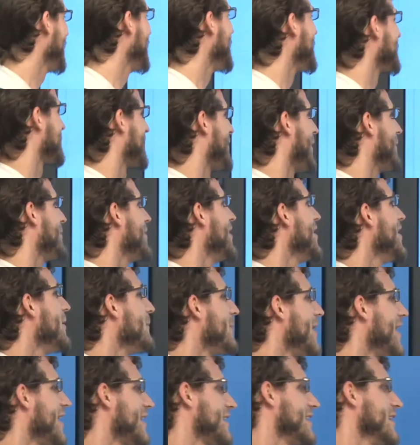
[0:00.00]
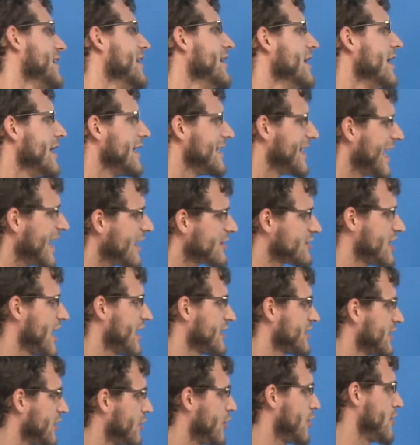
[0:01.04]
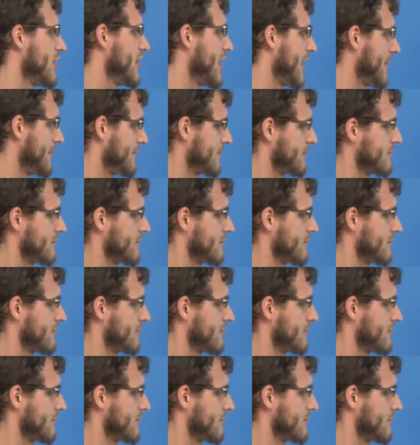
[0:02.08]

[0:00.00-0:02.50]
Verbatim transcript: Tamam. Peki. Gerçekten öyle.